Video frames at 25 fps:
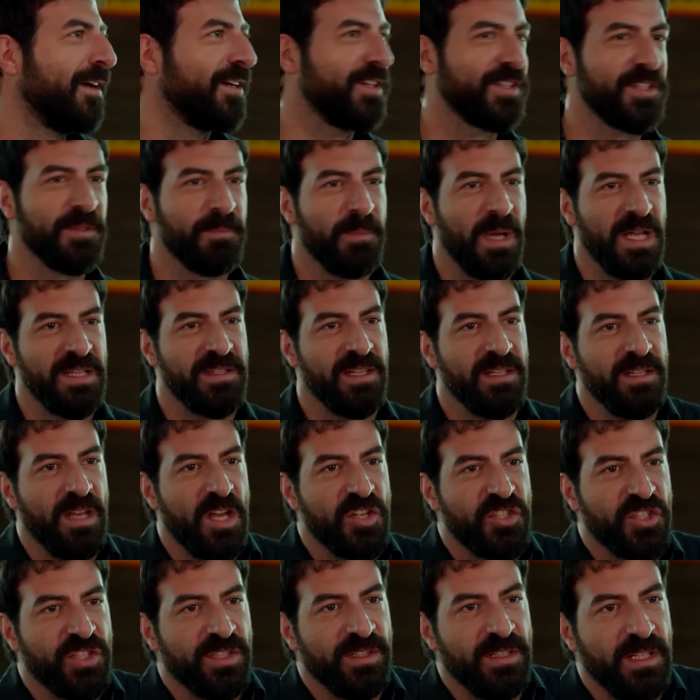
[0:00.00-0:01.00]
Kızım ben senin
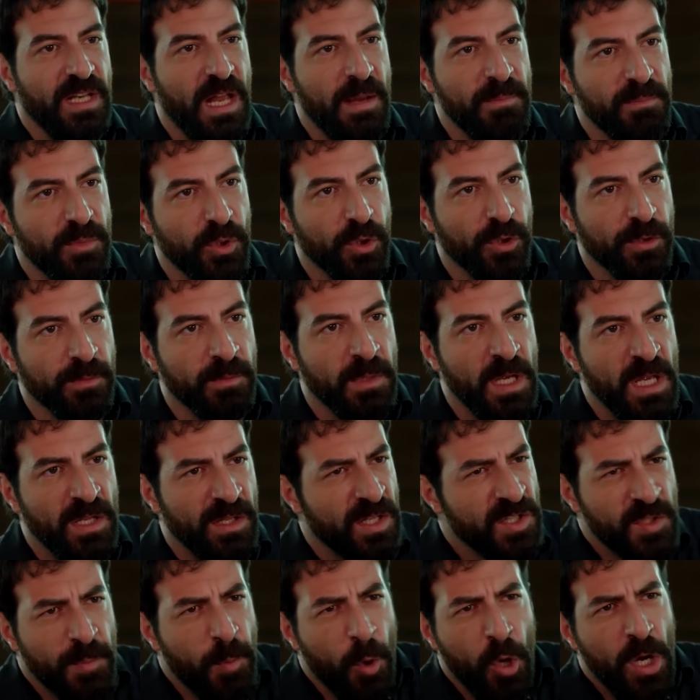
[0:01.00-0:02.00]
aşkını dilenmiyorum.
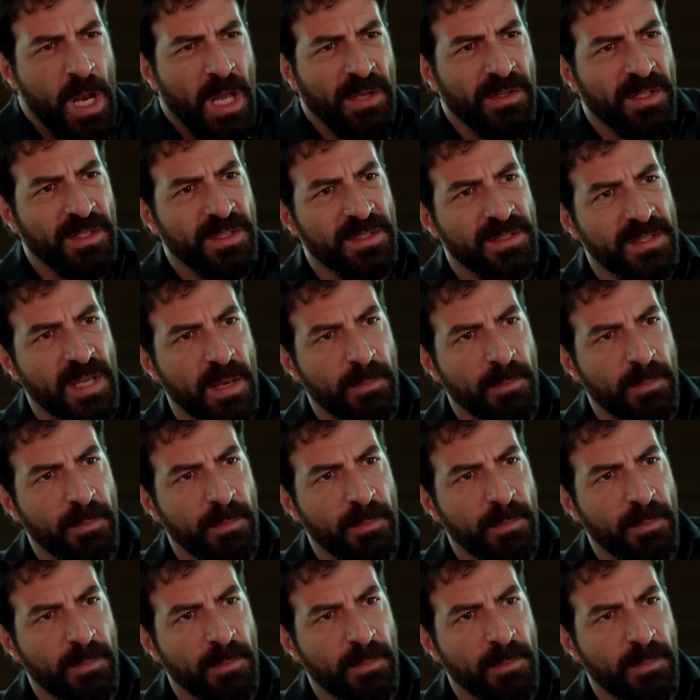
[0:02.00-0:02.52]
Nasıl böyle anladın